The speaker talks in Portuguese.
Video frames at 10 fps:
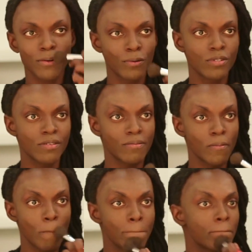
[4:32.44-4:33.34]
usa
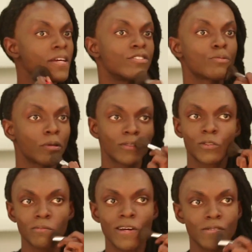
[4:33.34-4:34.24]
esses
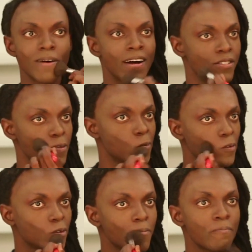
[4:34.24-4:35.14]
produtos mais básicos.